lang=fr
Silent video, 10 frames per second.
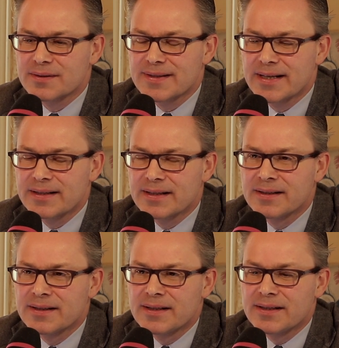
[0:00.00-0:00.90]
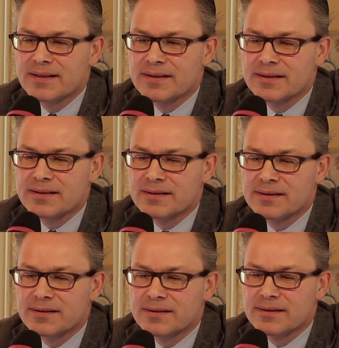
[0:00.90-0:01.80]
scène
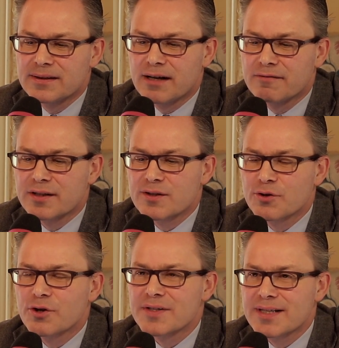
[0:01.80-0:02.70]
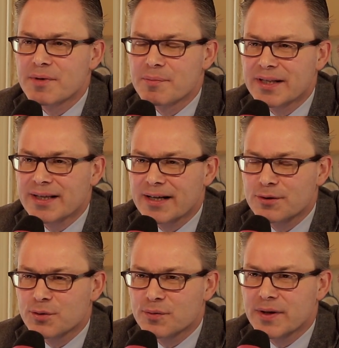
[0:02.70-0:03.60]
euh, avec 135 000 m2
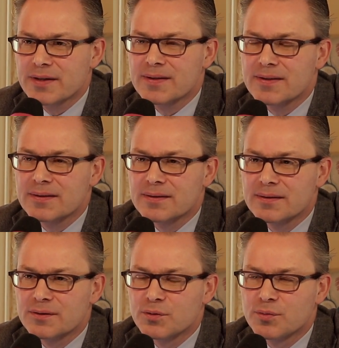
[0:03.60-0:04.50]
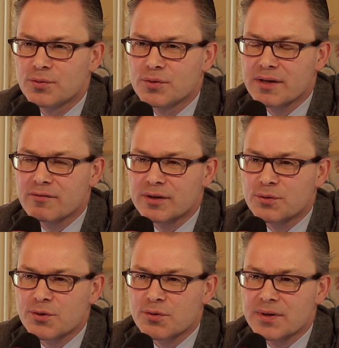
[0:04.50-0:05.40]
de surface euh, de bureaux qui vont être
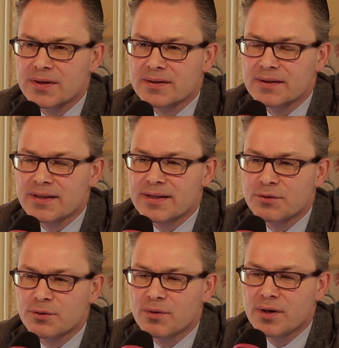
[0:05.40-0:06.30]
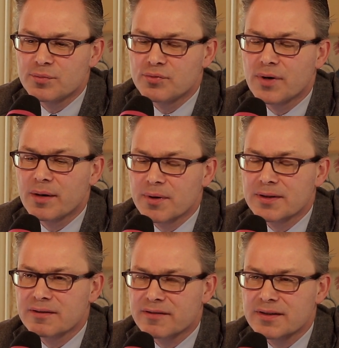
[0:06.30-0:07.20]
construites euh, à cet endroit pour
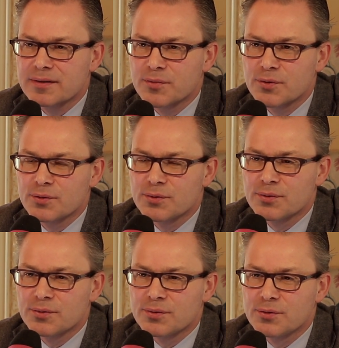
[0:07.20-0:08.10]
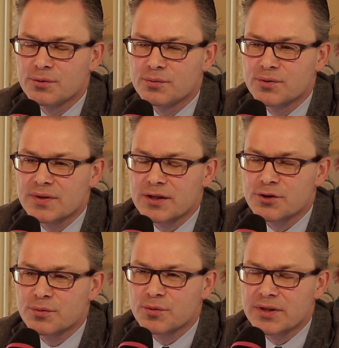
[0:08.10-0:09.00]
abriter effectivement le, nouveau
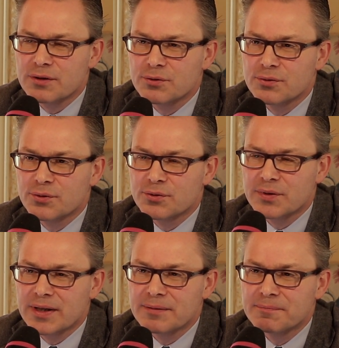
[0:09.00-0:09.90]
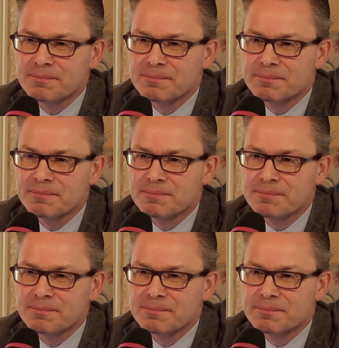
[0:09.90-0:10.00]
siège mondial de, Total.